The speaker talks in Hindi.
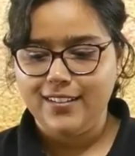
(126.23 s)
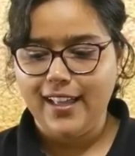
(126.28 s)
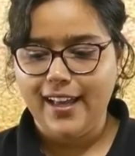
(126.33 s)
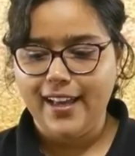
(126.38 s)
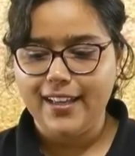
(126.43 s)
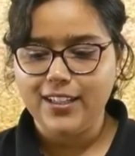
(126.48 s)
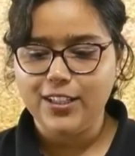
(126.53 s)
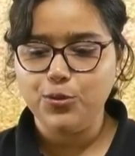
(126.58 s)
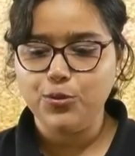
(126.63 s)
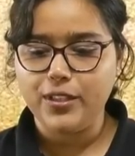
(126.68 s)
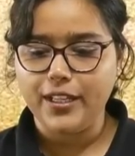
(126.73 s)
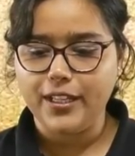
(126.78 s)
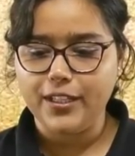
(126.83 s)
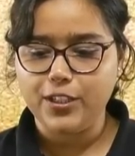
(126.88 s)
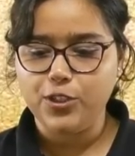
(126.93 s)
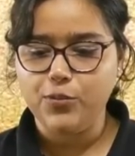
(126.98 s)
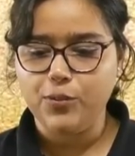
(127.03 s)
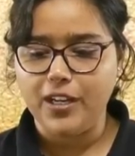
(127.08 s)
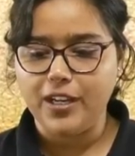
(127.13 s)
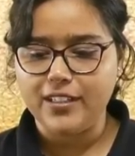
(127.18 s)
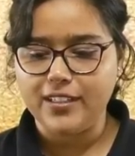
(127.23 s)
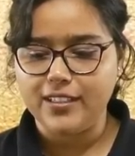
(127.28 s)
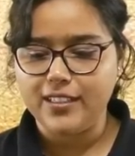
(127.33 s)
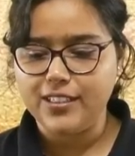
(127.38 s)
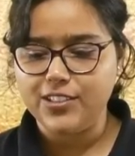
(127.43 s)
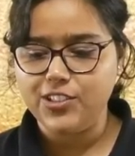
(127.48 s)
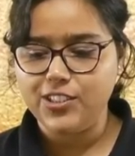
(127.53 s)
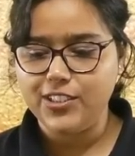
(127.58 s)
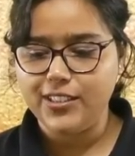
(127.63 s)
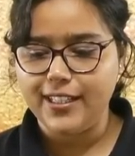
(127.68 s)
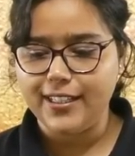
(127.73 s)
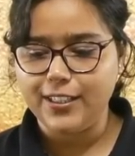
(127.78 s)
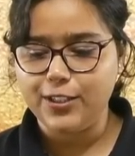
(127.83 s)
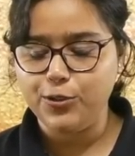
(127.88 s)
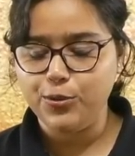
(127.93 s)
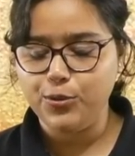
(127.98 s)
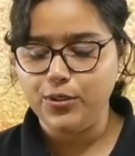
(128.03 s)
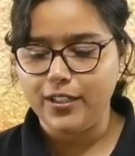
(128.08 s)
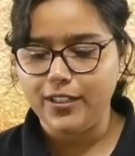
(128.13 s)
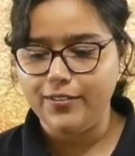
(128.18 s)
थैंक यू थैंक यू मार्कंडे जी थैंक
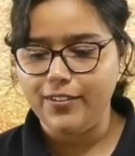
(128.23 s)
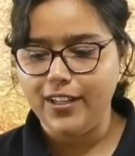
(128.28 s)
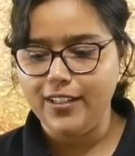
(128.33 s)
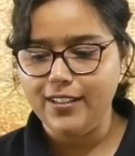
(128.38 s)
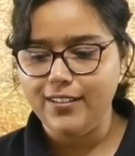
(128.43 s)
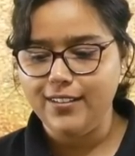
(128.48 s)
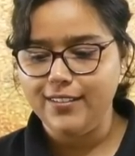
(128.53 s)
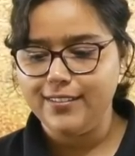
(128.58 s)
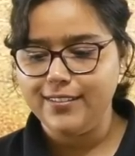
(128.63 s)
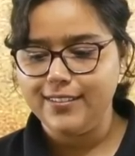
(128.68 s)
यू धन्यवाद